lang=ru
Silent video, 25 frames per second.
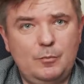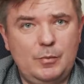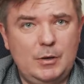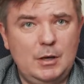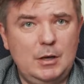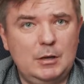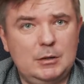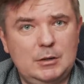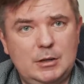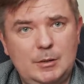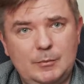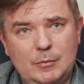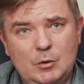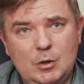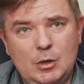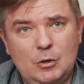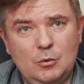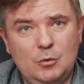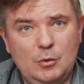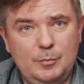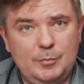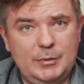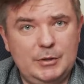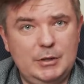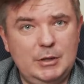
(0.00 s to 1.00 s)
упала там до
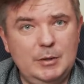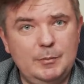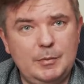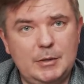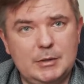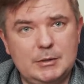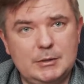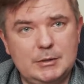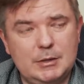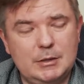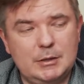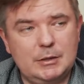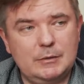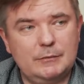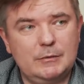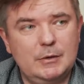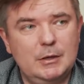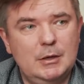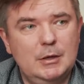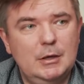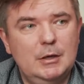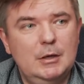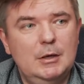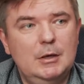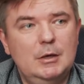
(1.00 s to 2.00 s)
0,5%,
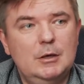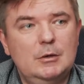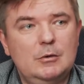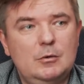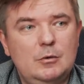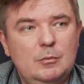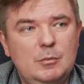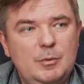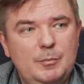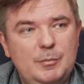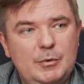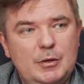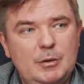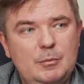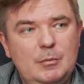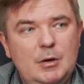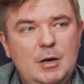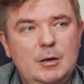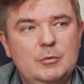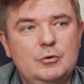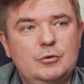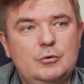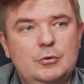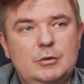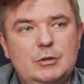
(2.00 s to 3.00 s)
то мы
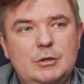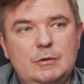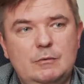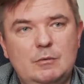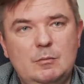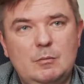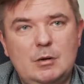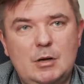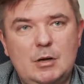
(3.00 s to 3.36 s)
понимаем, что если вы